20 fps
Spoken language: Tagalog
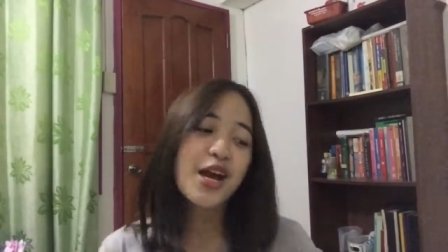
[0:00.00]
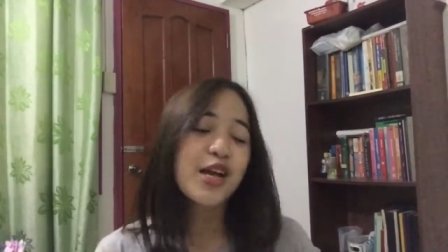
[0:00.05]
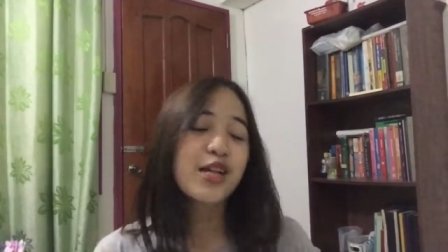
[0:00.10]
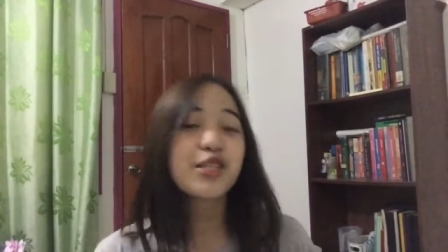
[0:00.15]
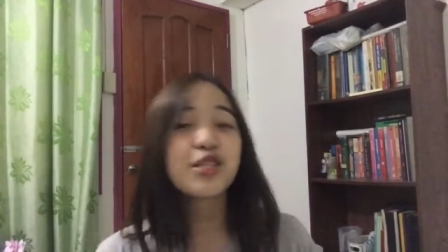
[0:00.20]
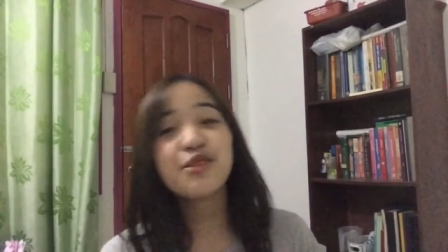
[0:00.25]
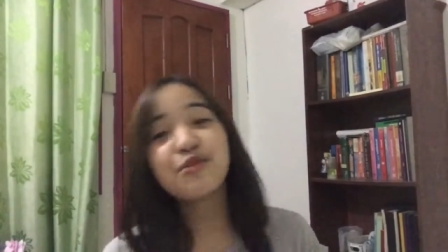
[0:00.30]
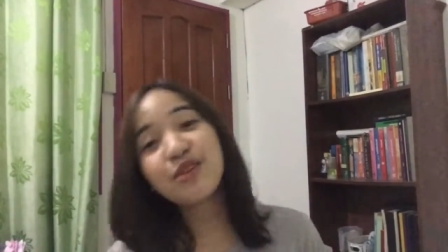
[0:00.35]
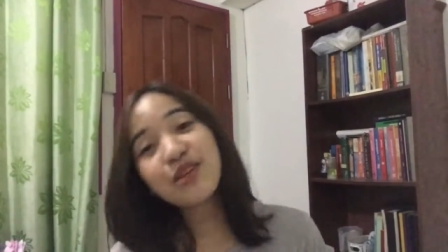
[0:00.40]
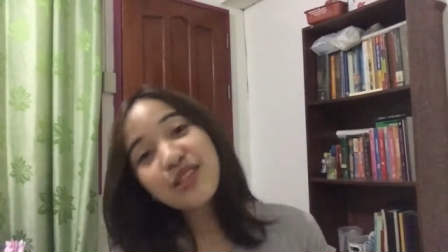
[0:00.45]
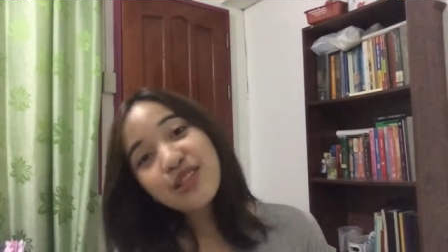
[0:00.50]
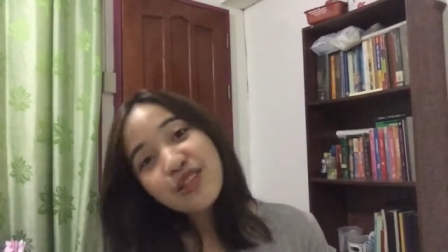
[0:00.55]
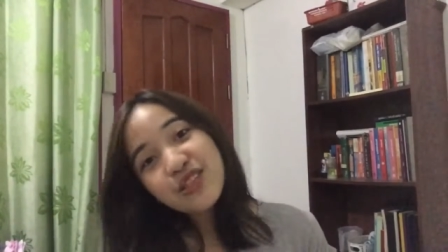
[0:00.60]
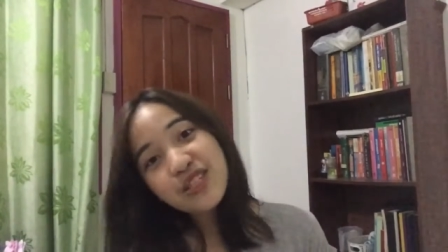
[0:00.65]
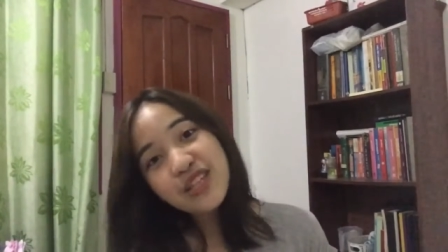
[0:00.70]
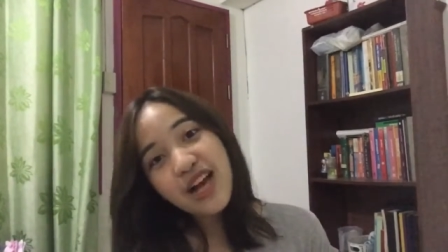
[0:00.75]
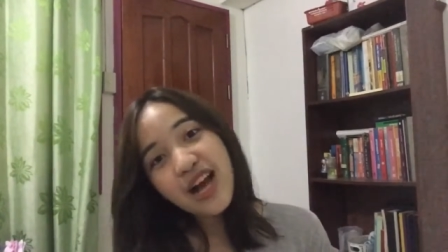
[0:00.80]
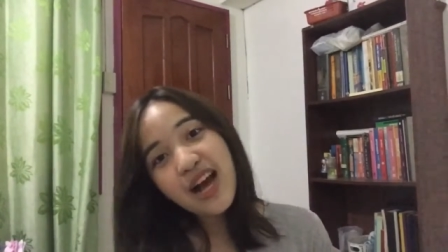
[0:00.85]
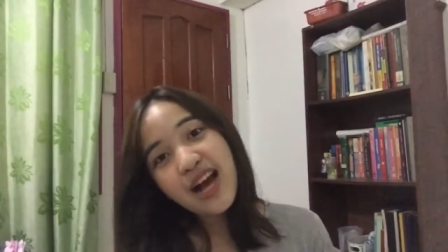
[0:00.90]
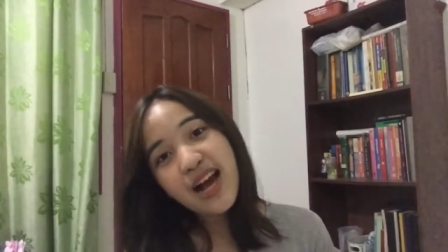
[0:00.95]
So, ano to
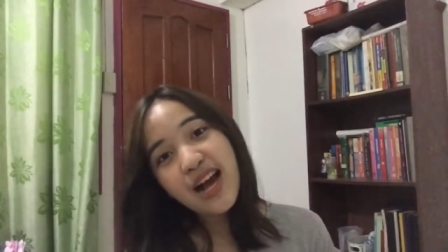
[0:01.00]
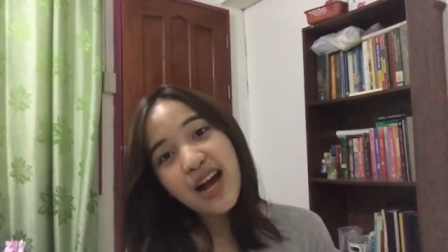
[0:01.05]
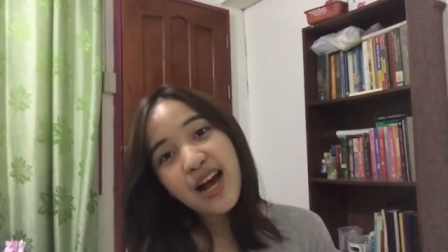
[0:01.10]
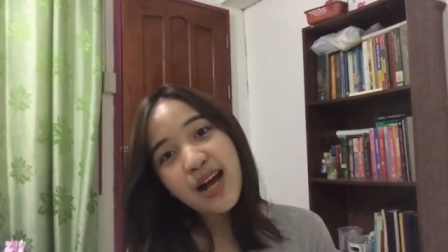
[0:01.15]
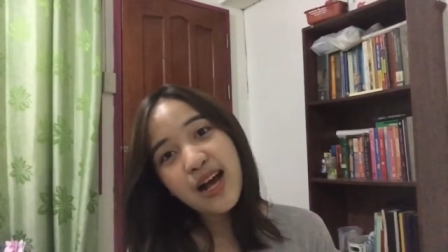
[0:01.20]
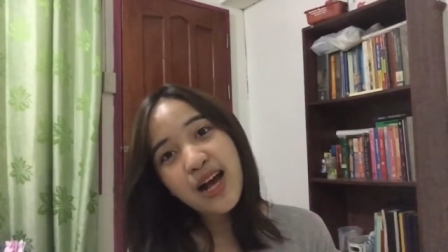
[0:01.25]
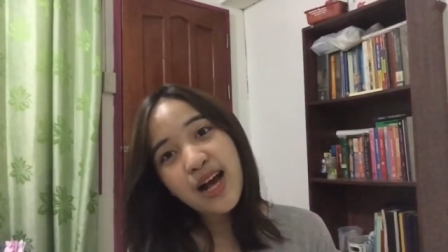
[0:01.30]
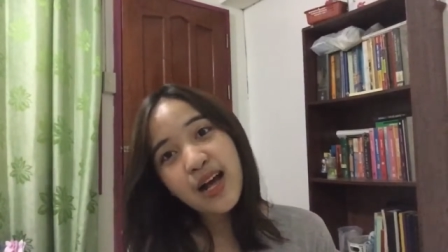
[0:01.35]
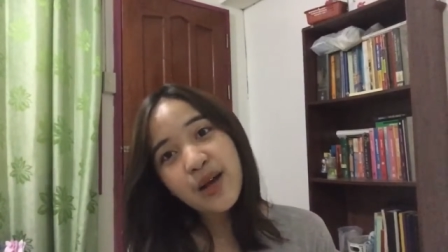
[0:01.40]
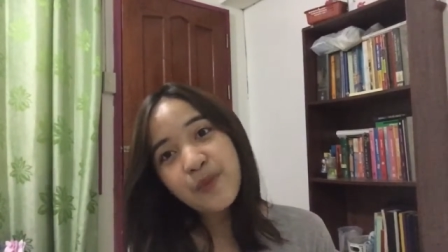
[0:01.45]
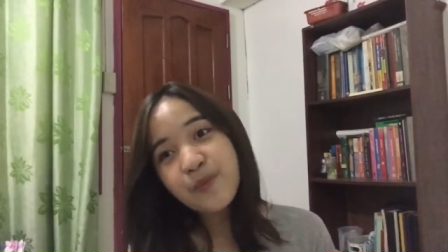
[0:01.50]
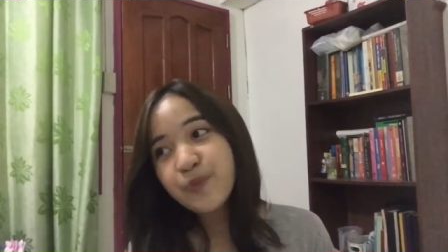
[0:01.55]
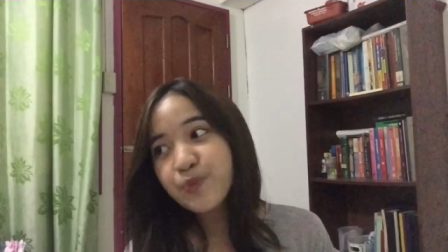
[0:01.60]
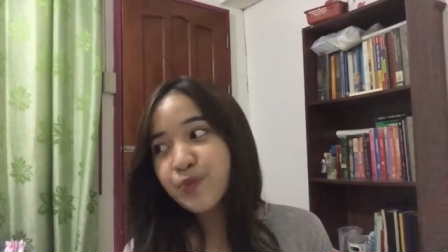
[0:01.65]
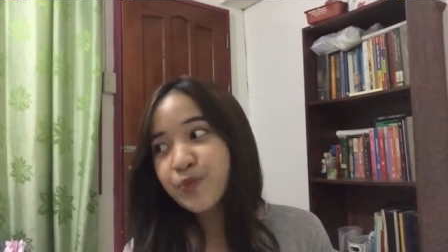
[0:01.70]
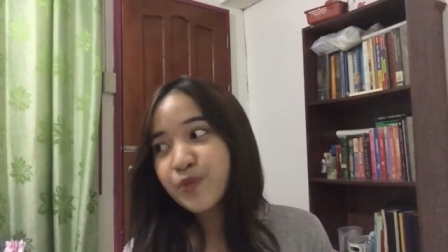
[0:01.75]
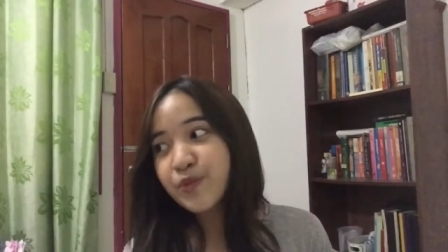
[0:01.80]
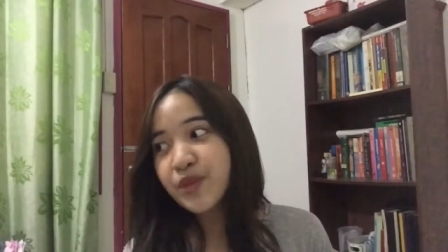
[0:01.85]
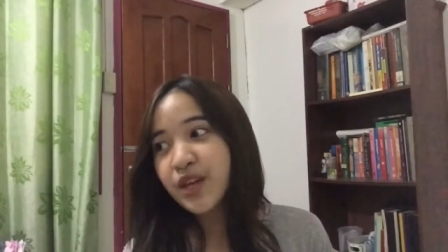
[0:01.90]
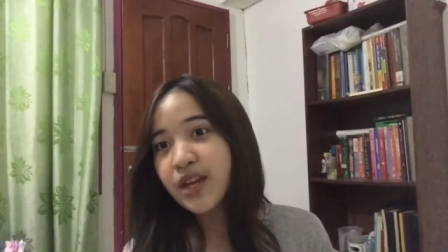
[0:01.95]
siya?
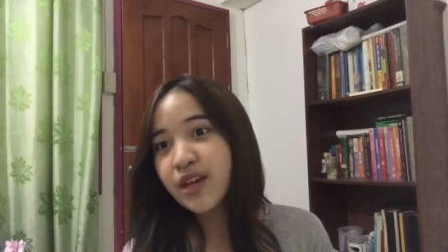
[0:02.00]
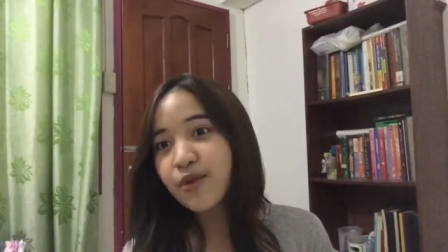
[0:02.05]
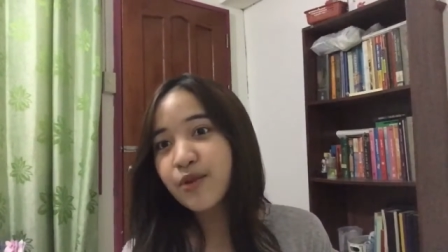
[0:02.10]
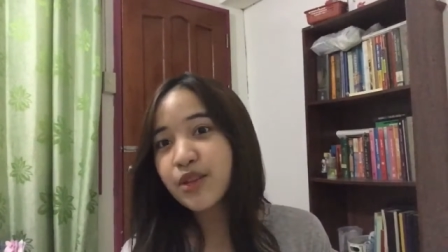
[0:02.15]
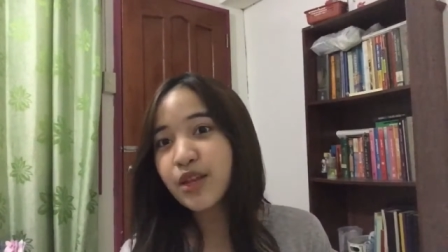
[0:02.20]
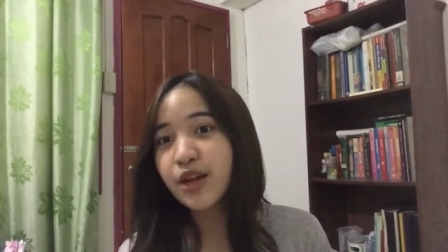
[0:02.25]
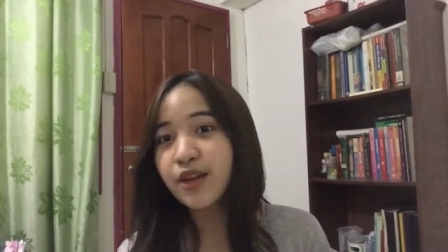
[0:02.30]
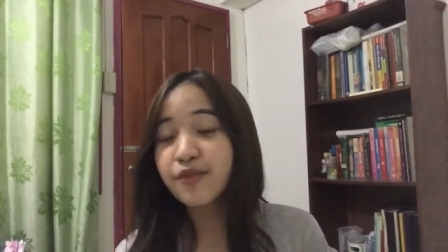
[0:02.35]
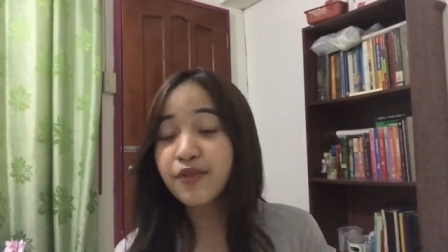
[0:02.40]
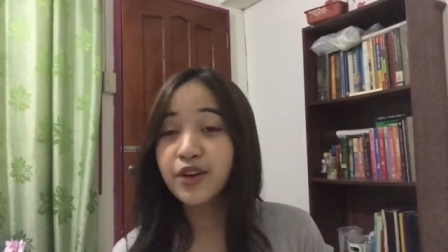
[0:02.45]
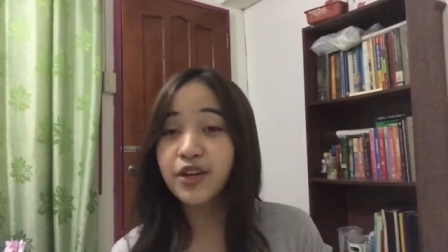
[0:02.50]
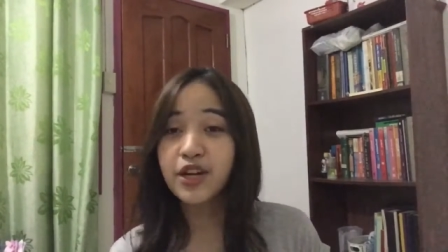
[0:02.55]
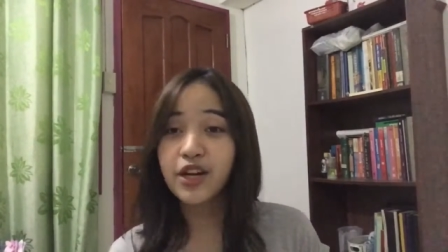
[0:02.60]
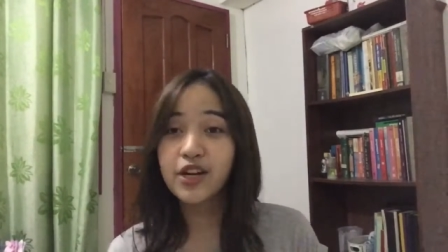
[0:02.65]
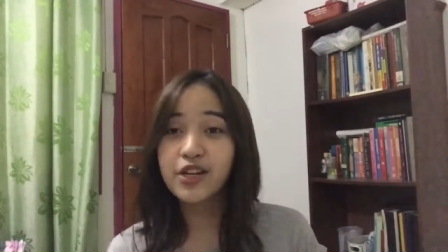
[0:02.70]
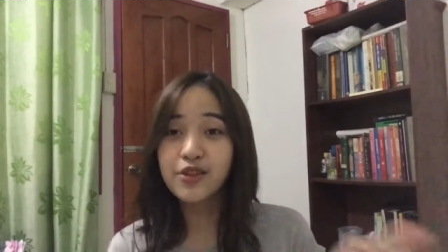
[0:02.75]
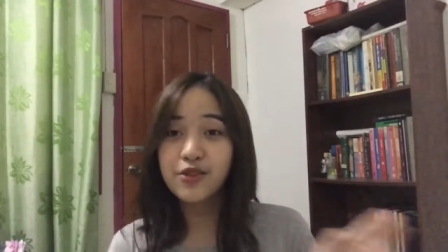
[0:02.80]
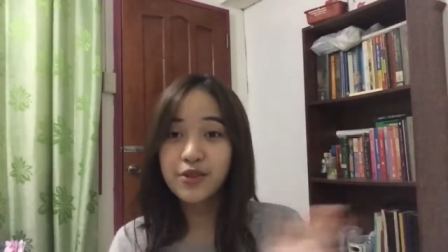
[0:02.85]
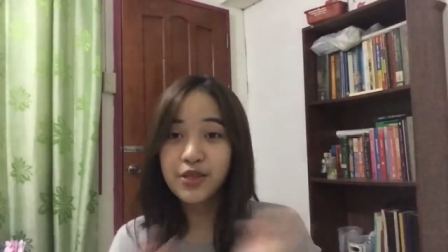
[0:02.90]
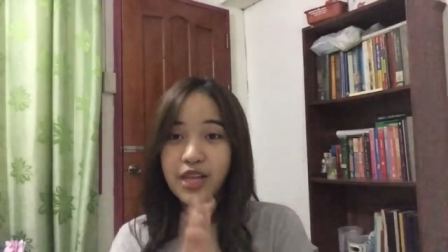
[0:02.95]
Without further
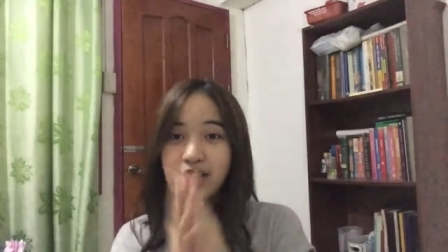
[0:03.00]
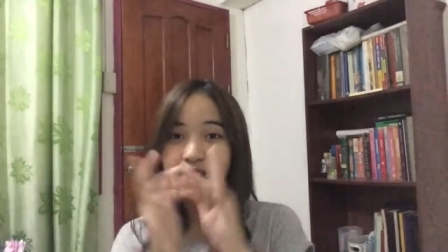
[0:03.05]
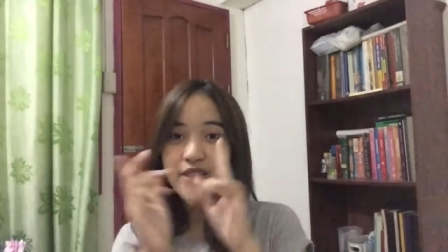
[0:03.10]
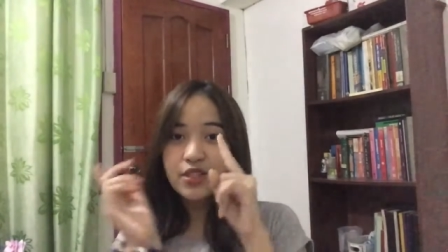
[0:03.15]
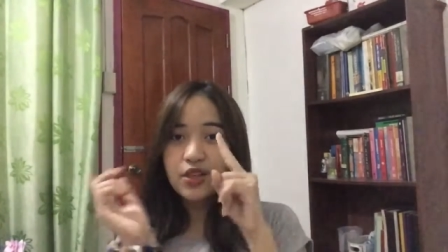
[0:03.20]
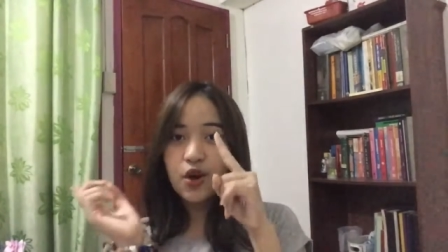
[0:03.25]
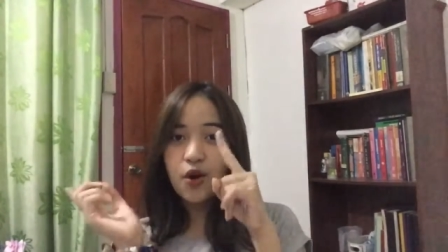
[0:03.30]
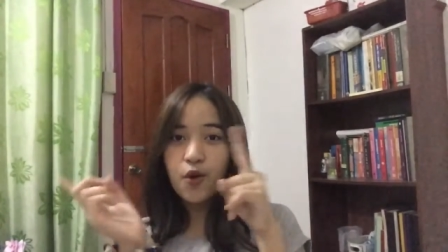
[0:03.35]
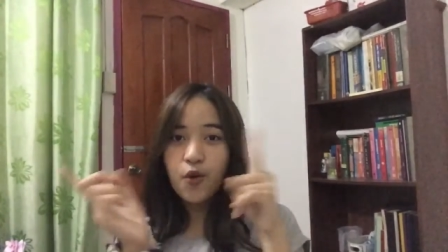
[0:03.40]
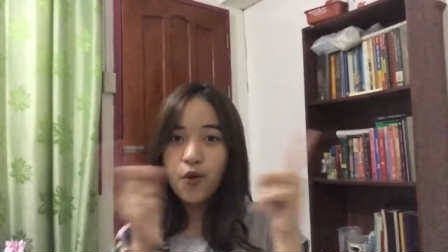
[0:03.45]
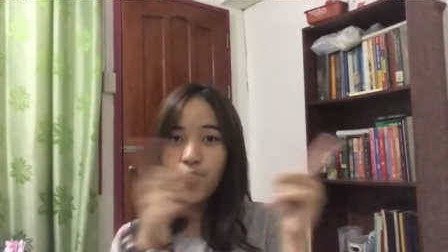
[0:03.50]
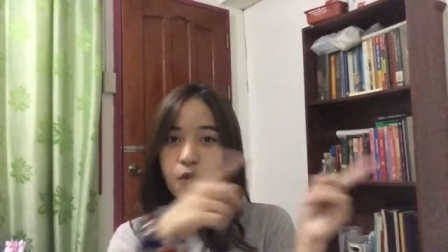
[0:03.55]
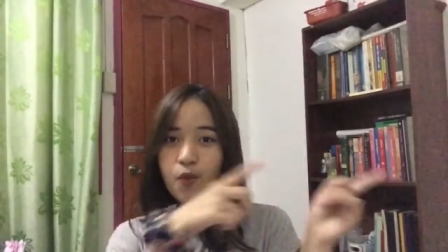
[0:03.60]
ado, let's go.